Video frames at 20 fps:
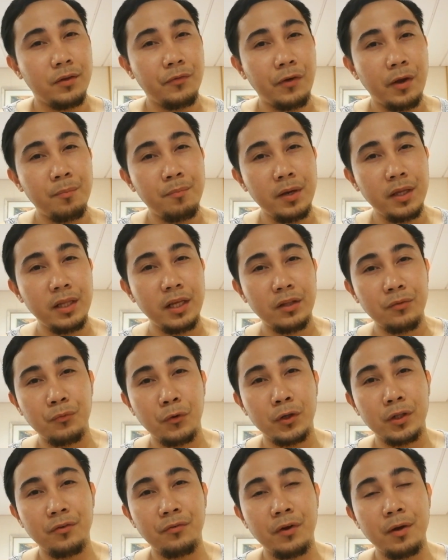35 minutes,
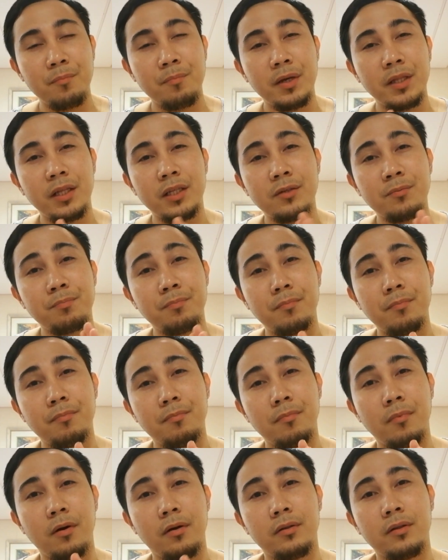45 minutes
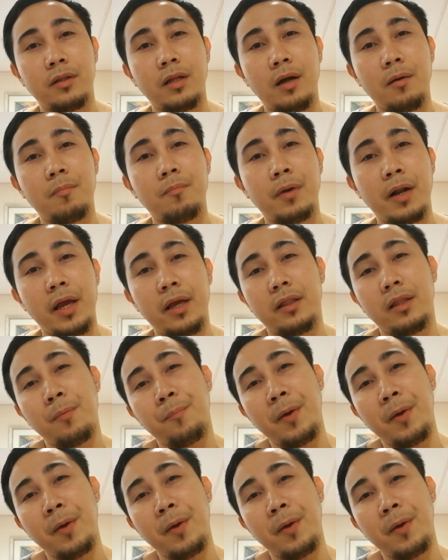na break.